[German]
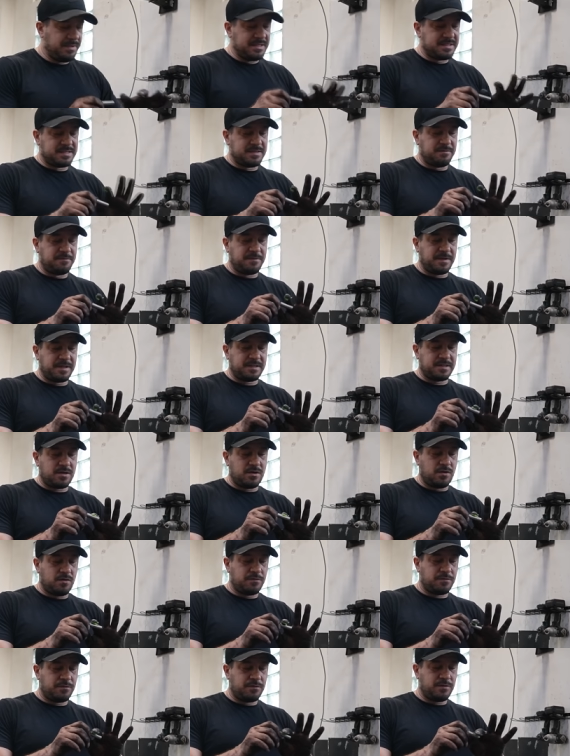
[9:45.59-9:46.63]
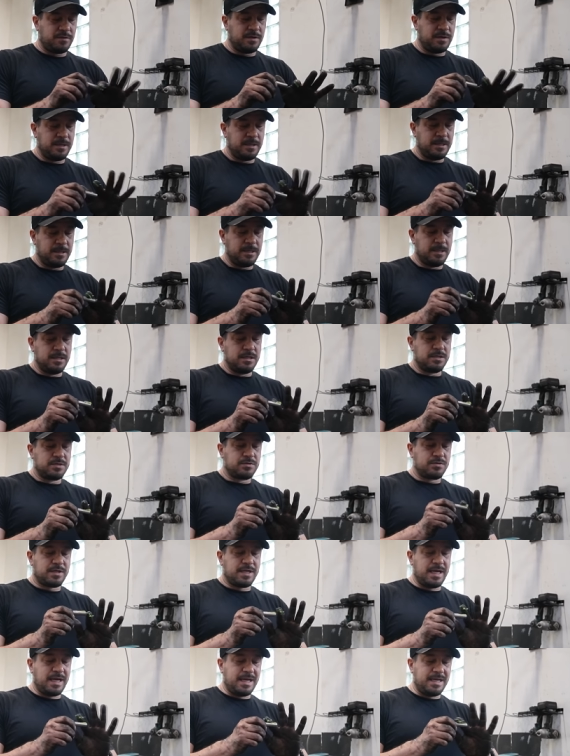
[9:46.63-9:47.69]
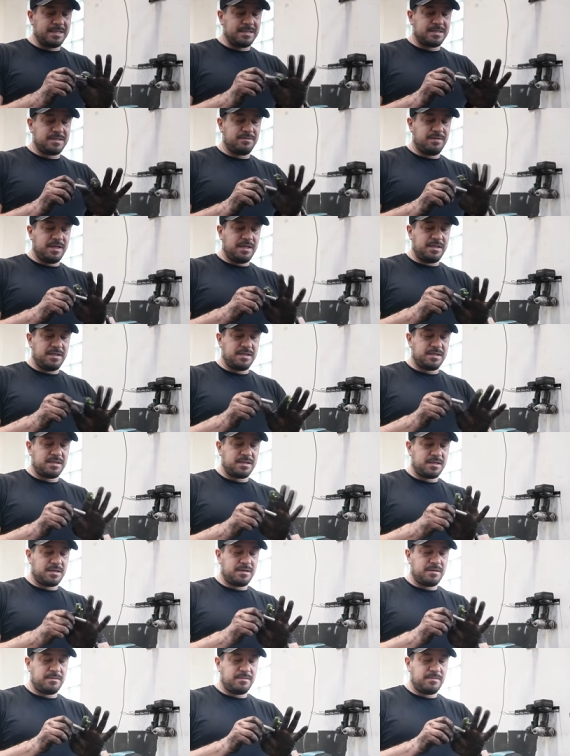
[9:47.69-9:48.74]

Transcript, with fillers: bisschen Fett drauf, so ganz wenig.